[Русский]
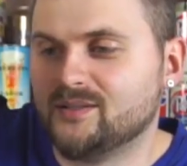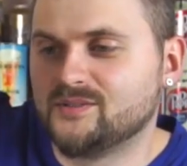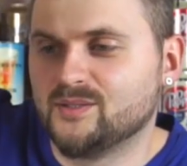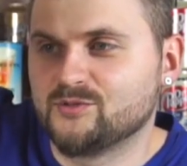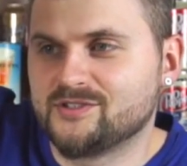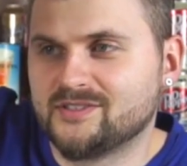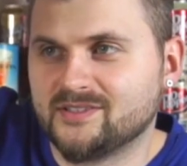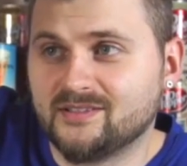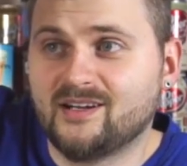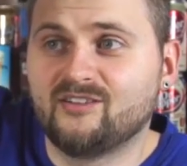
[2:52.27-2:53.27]
потому
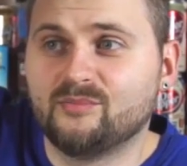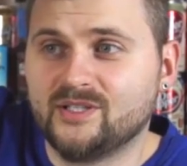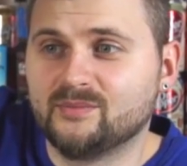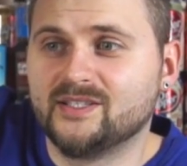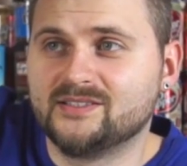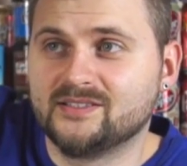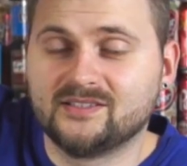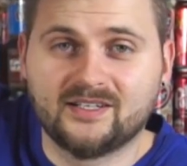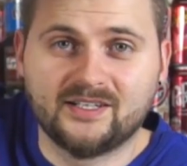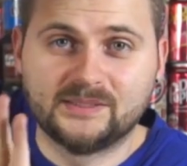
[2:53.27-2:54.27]
что, как вы понимаете, это
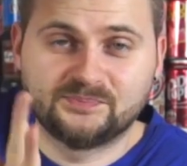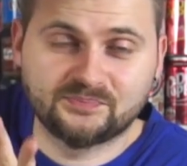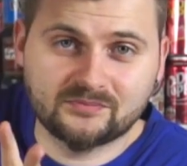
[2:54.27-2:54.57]
такая